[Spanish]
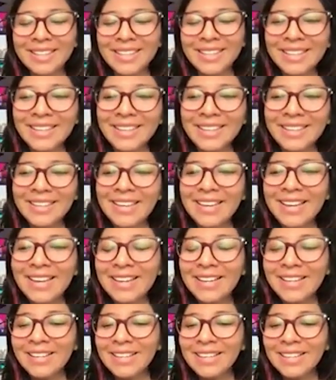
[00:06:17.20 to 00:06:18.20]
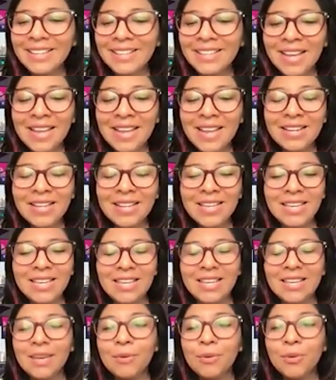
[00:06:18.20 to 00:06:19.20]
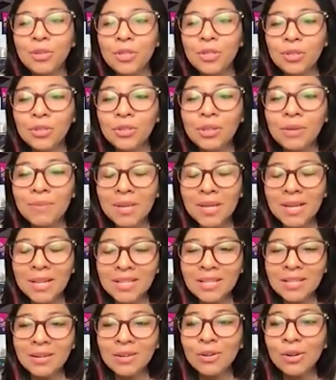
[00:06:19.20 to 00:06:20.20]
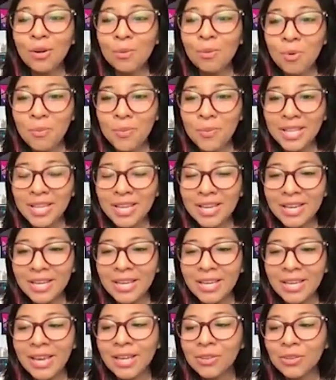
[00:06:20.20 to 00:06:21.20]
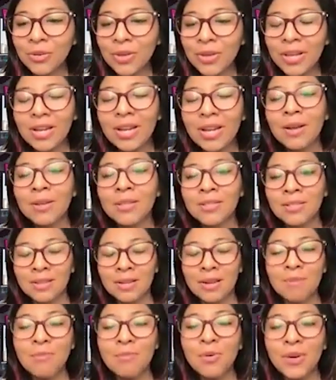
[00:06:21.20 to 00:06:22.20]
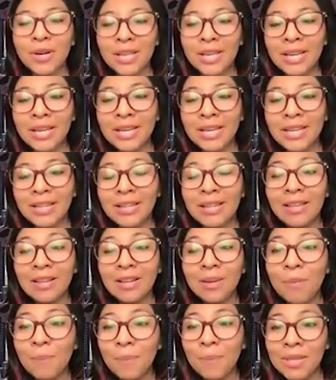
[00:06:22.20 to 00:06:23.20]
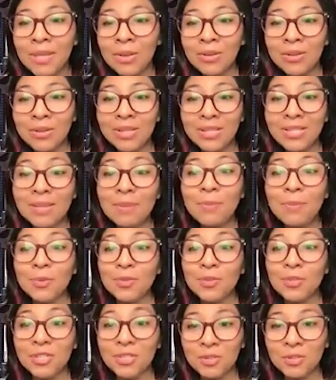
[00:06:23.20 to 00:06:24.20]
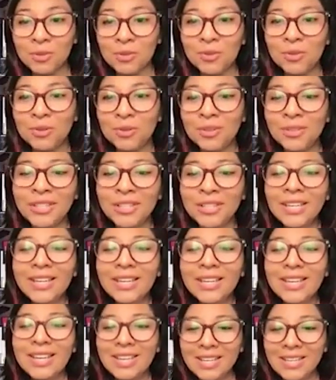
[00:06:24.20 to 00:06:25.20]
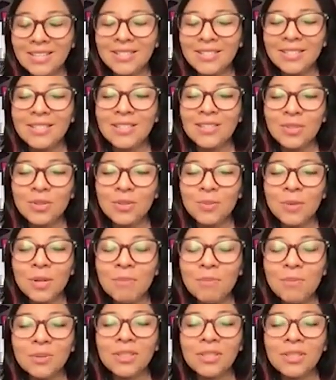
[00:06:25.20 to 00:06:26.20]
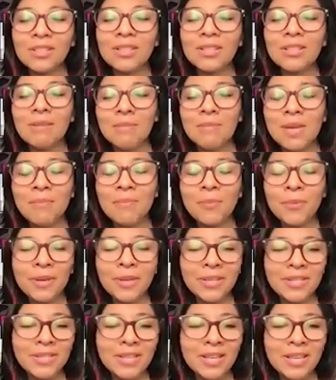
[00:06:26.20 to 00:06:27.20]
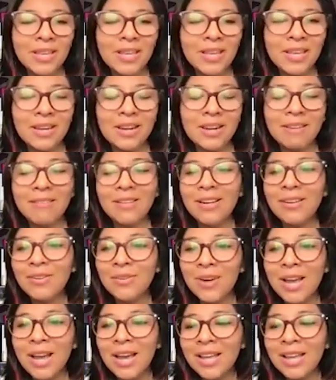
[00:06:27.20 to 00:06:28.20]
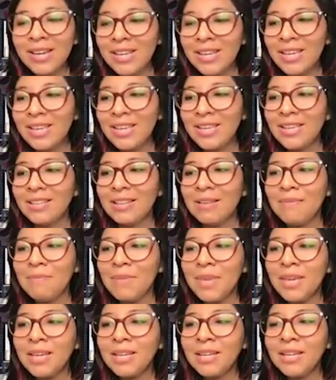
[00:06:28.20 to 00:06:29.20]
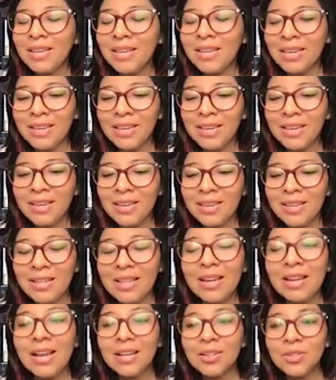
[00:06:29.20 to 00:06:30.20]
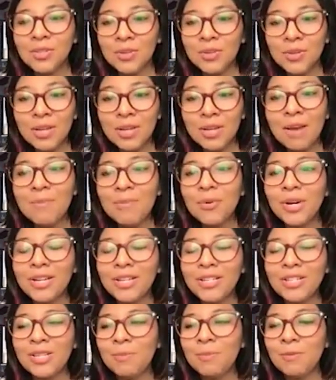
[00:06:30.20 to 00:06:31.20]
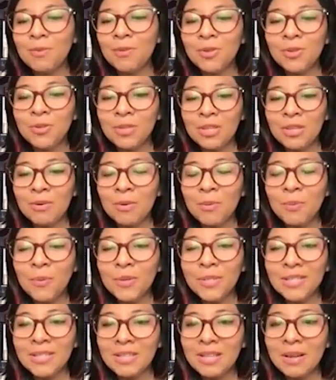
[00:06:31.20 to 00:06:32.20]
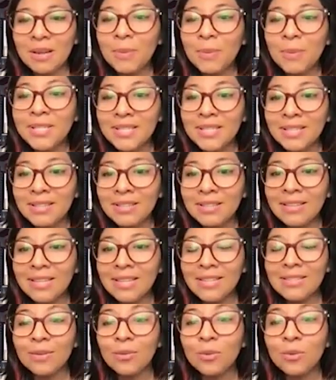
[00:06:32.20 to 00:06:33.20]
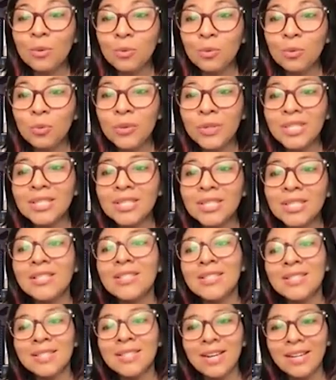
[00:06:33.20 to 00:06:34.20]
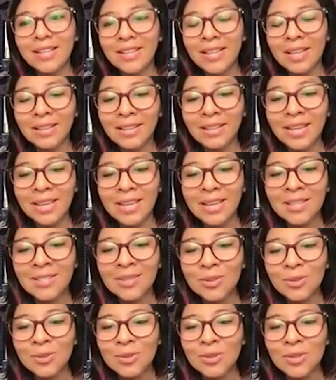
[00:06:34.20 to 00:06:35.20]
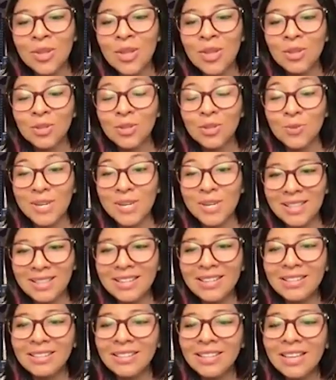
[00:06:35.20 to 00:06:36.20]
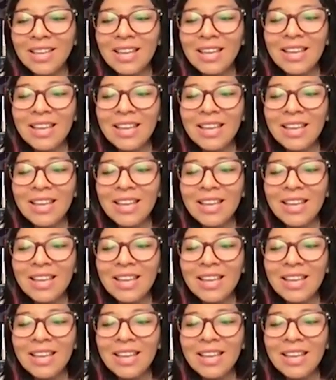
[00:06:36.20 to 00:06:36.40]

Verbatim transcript: Qué genial, qué genial y, qué bonito también hacerlo como homenaje a todas las, mujeres que te han acompañado en ese proceso, ¿no? Es súper importante también pues eh, revalorar y, también eh, en el caso de las mujeres Shipibo con Ivo pues tener presente esta cultura, esta ancestralidad que ellas nos, nos brindan.